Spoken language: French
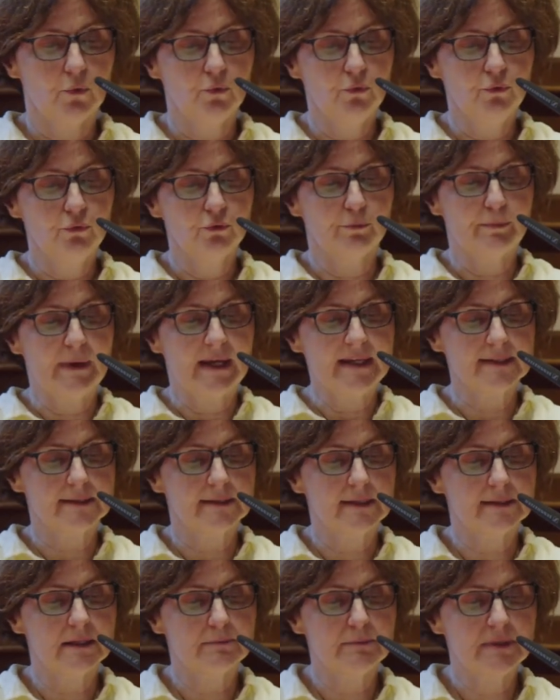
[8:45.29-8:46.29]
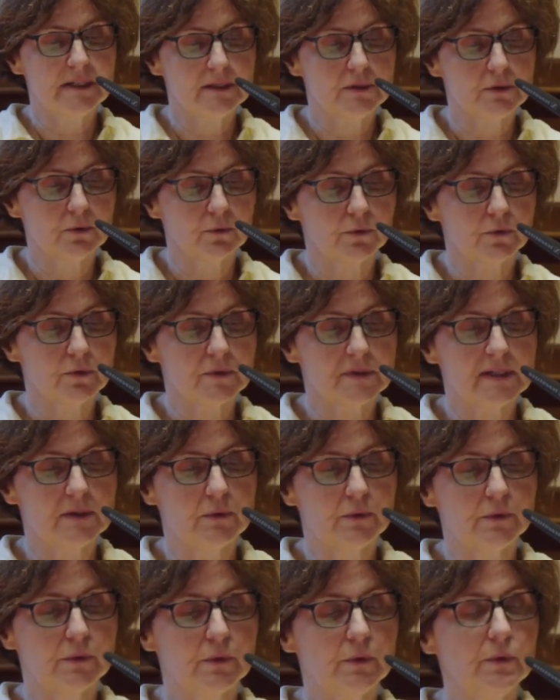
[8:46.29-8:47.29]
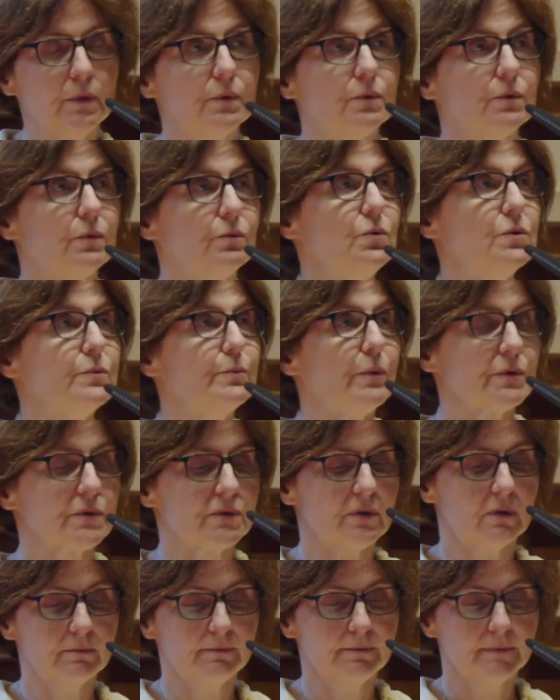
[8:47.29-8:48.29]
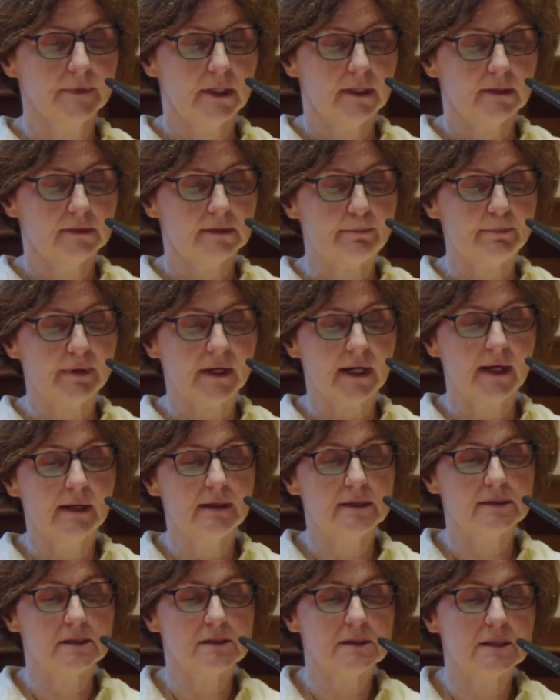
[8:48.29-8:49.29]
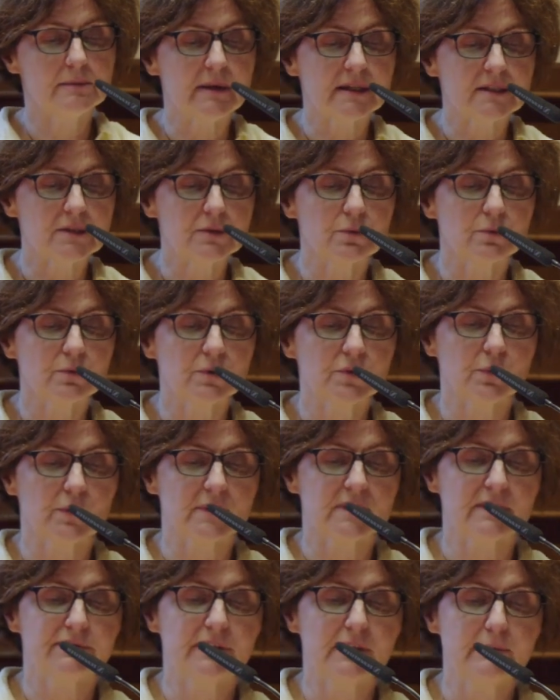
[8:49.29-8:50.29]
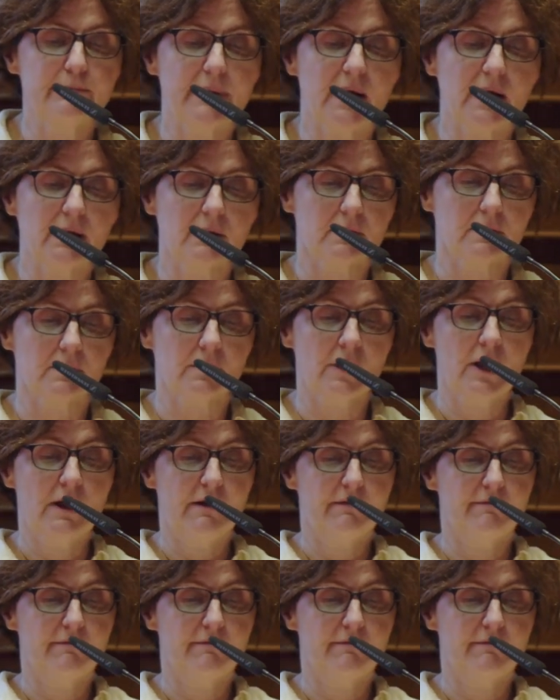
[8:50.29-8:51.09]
une baisse des émissions de CO2 de 12% d'après les estimations qui ont été faites par euh,